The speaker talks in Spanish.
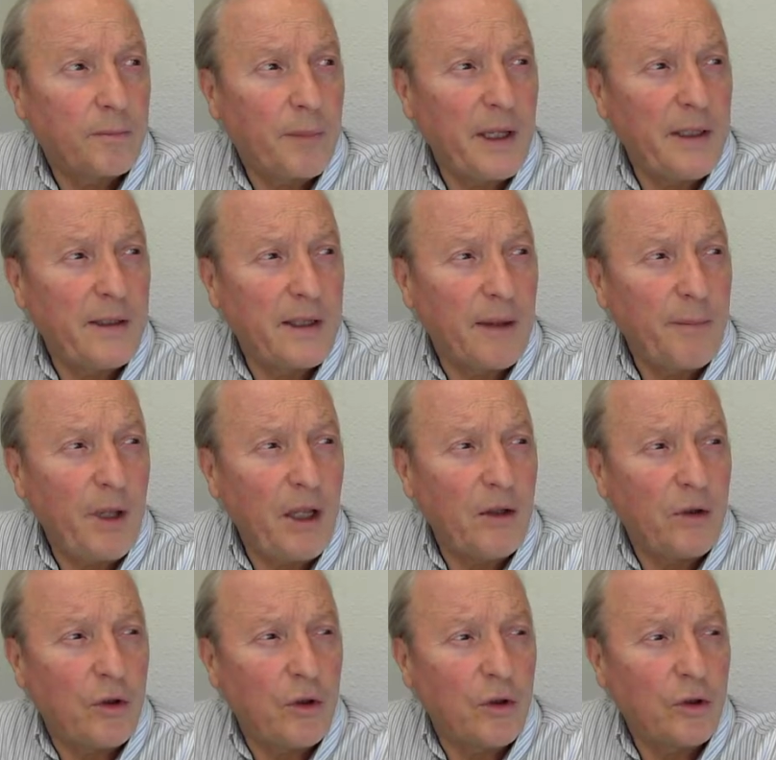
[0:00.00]

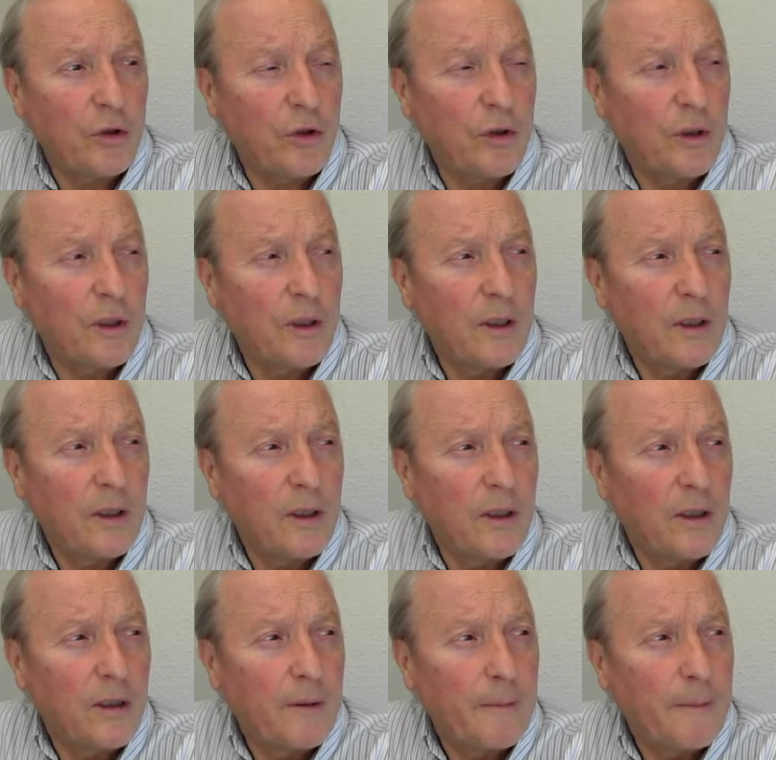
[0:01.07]
pensamientos
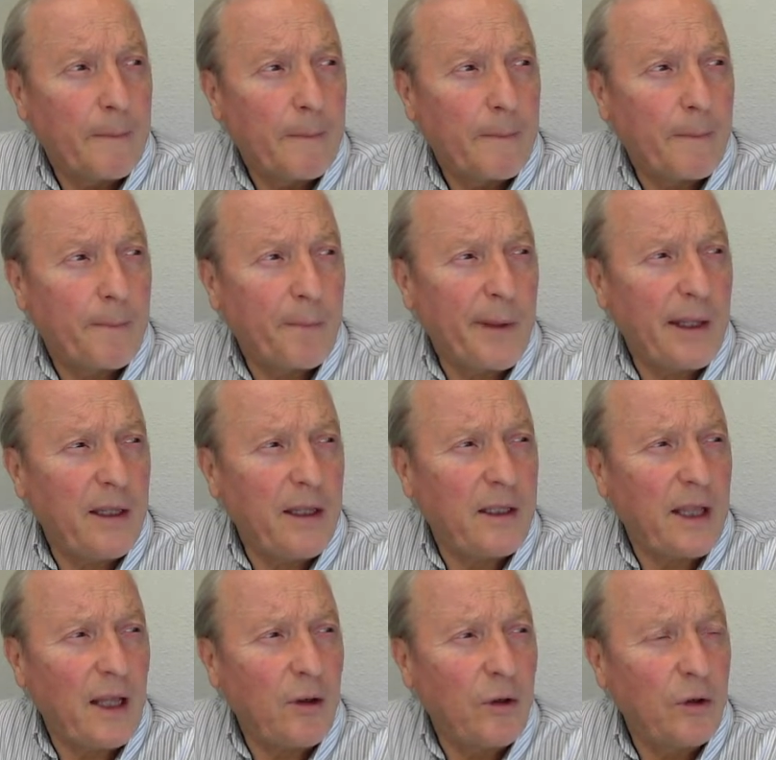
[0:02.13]

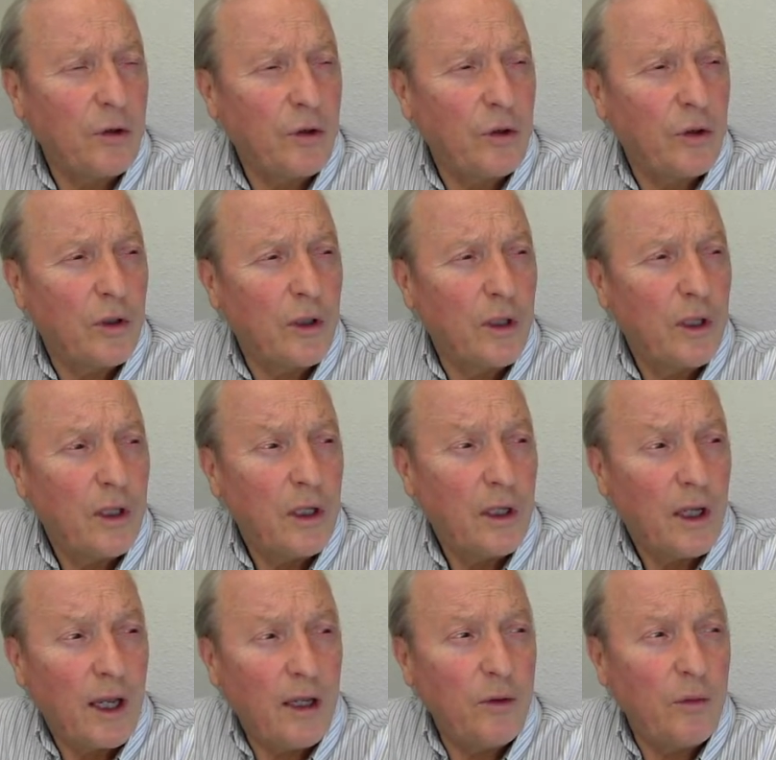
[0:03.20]
editados
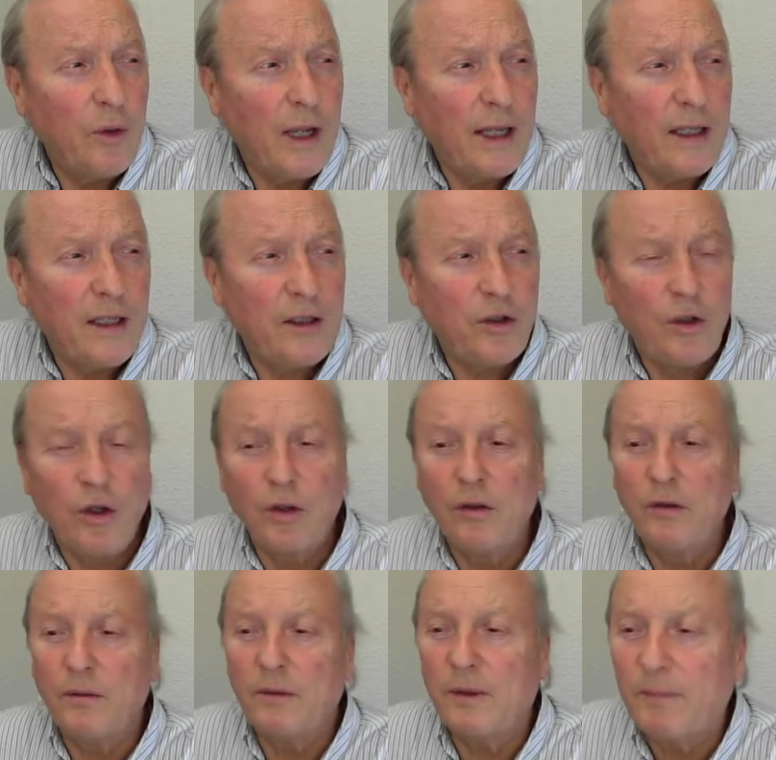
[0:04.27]
en una
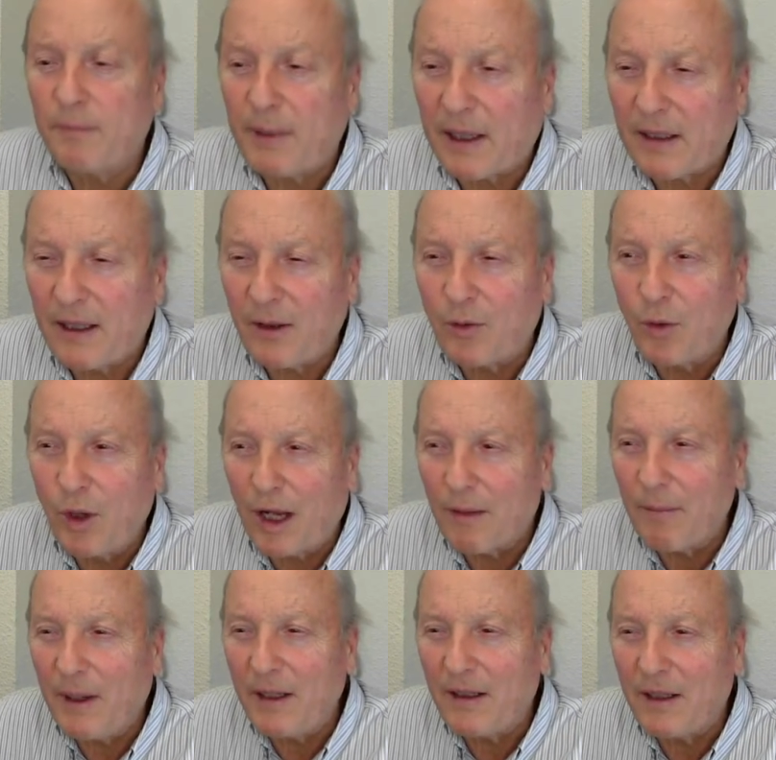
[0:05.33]
edición
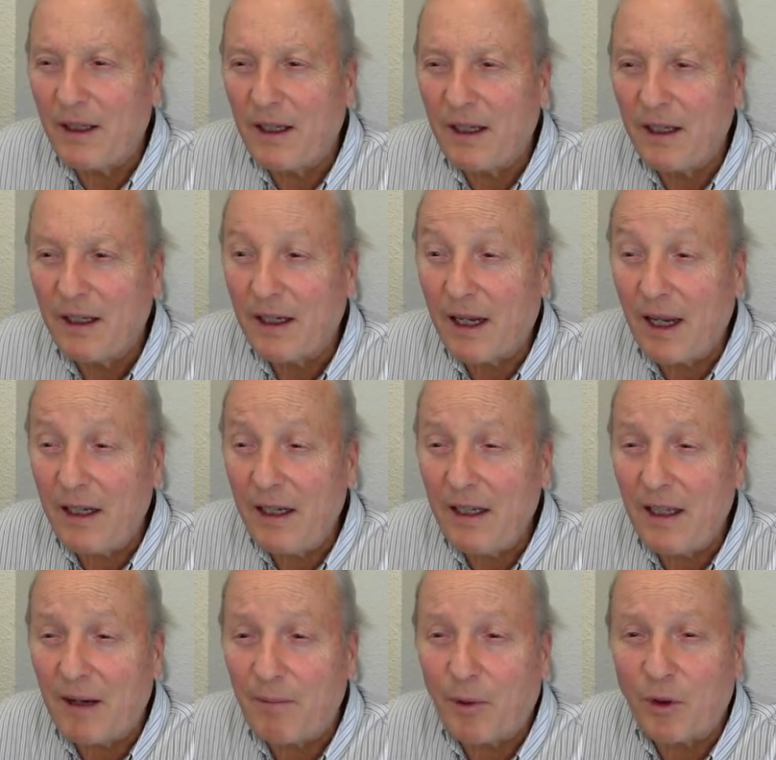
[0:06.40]
particularmente
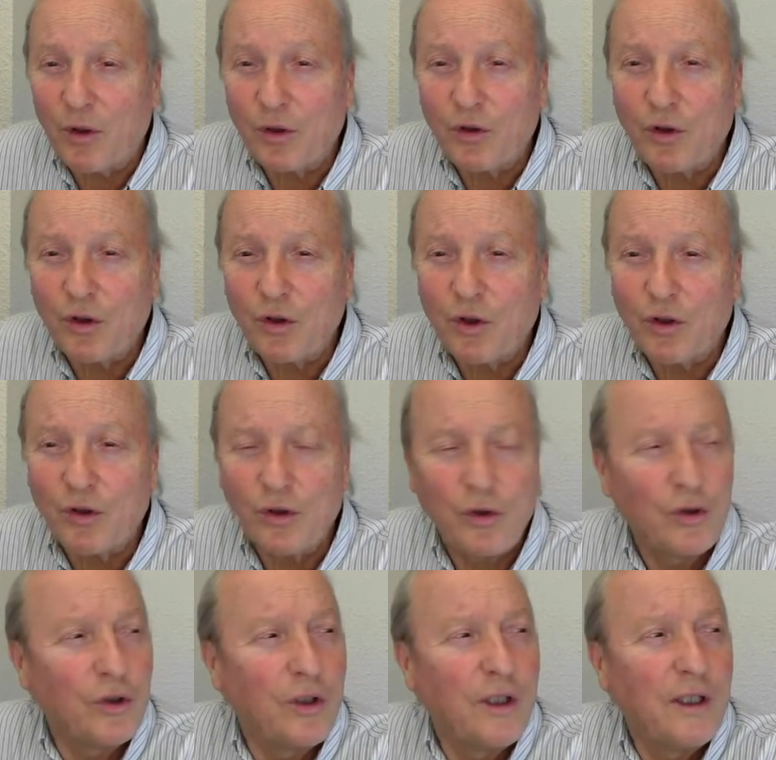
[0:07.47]
querida por
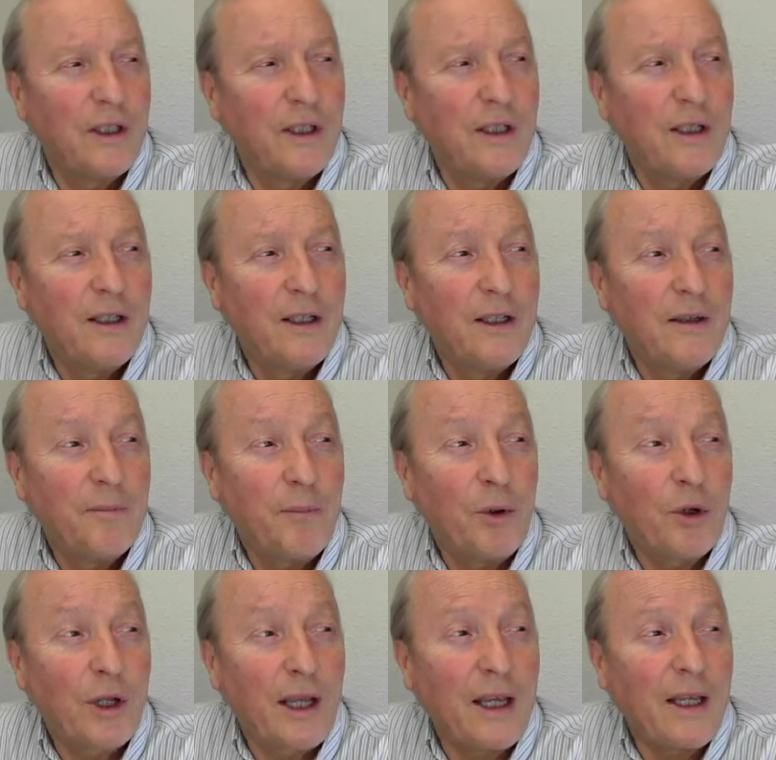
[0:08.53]
nosotros
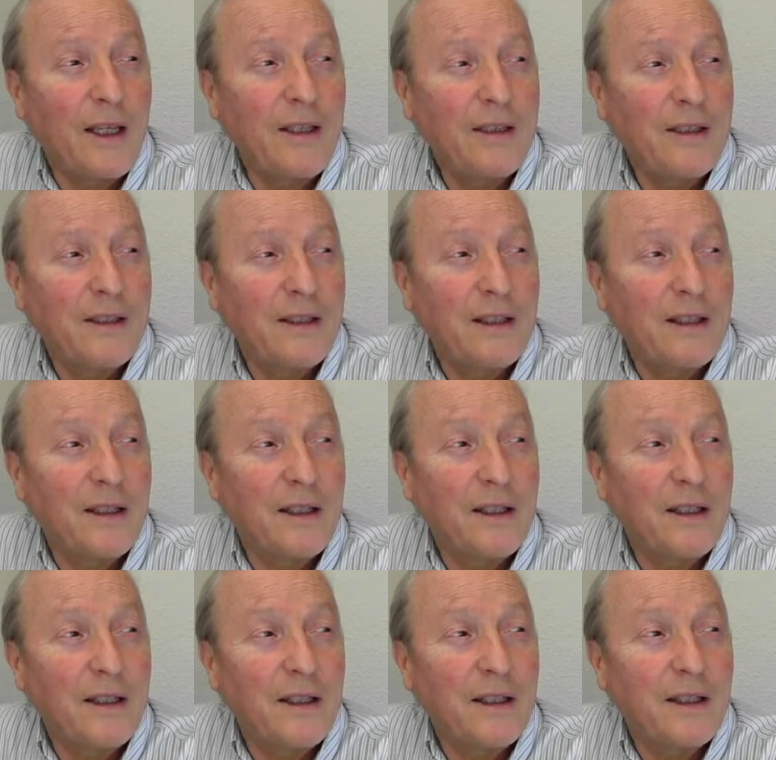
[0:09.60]
porque es
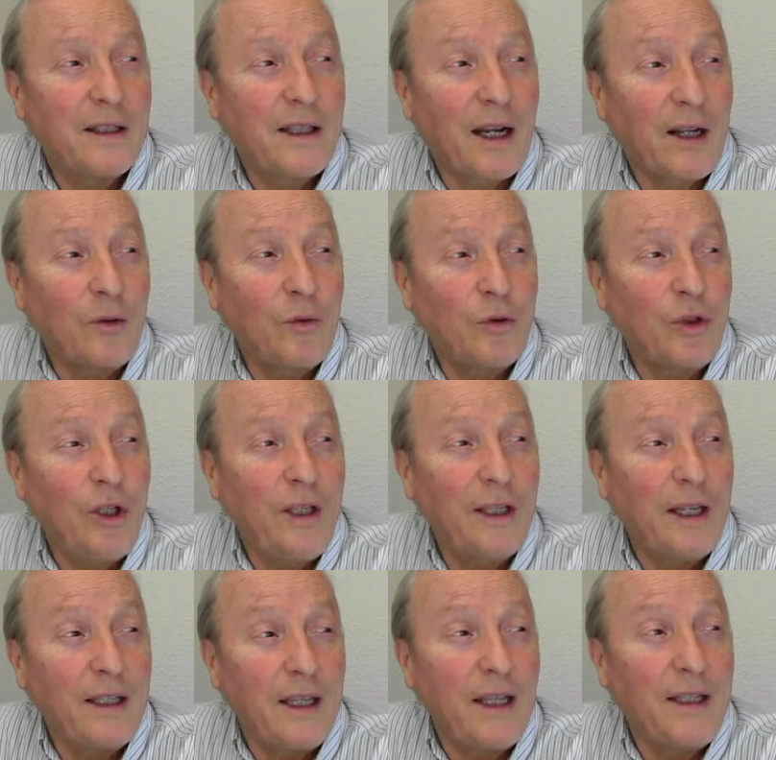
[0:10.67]

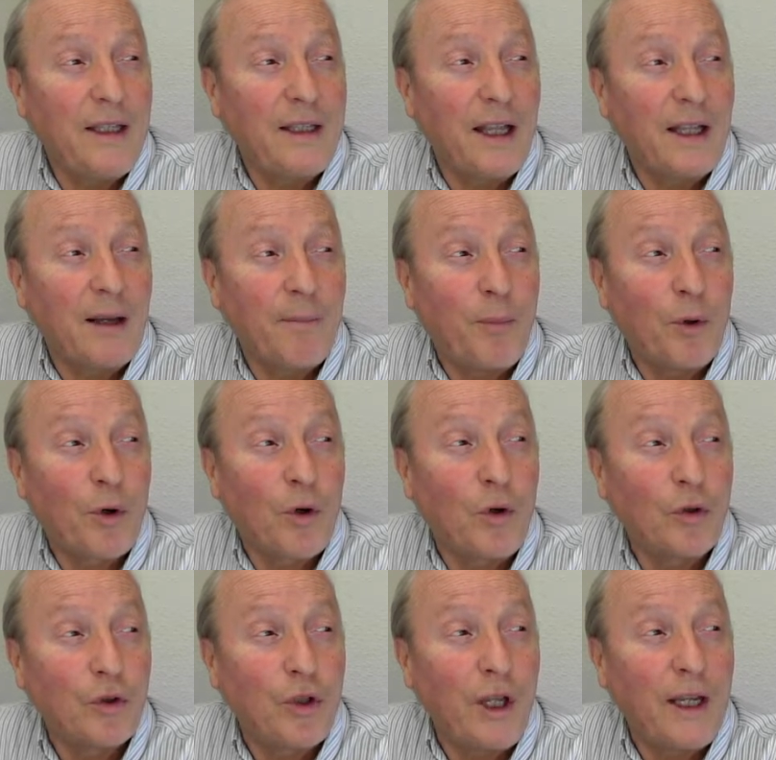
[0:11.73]
traducida y editada por
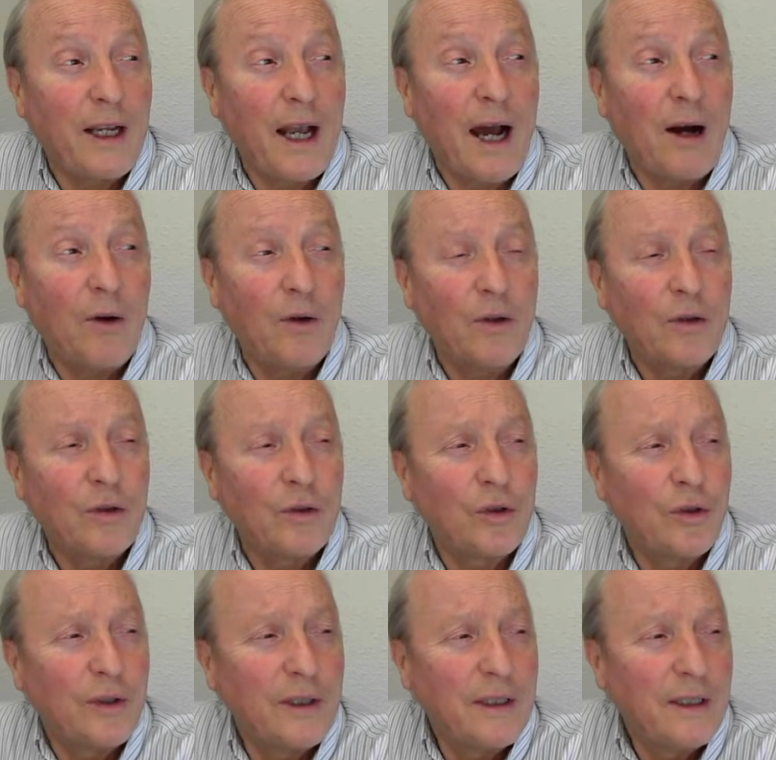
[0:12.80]
José
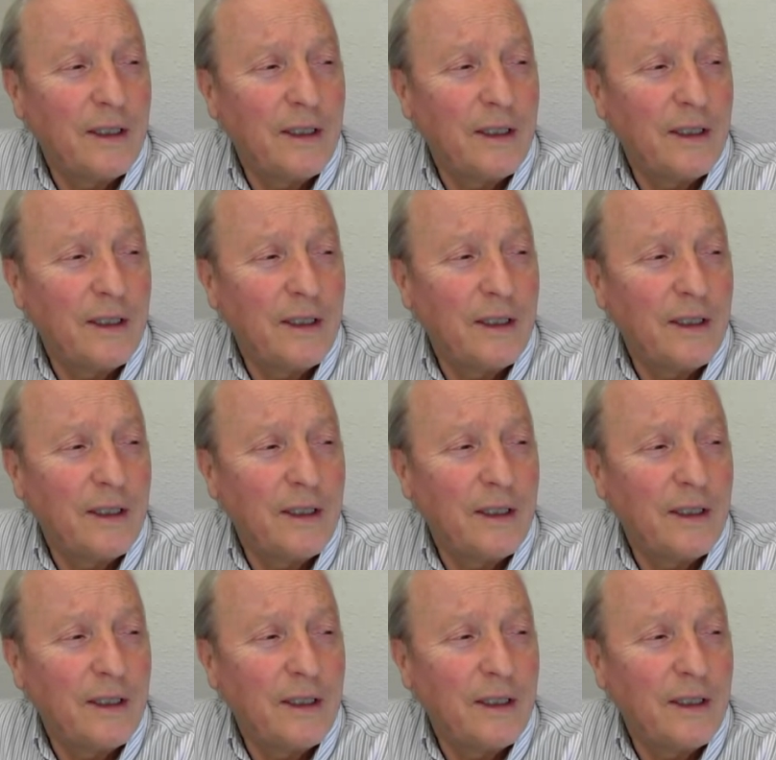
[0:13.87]
Gaos,